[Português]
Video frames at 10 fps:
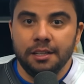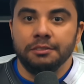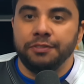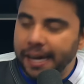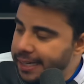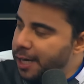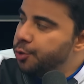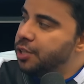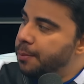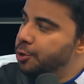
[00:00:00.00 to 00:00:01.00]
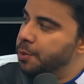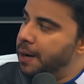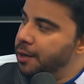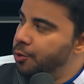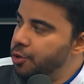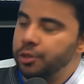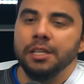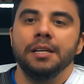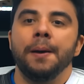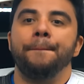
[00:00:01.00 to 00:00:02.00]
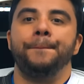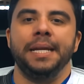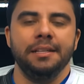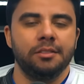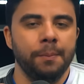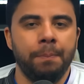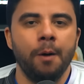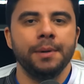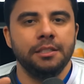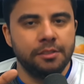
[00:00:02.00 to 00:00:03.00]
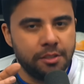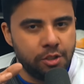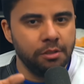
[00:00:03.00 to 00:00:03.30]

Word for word: vai causar muito barulho. Vai. Principalmente se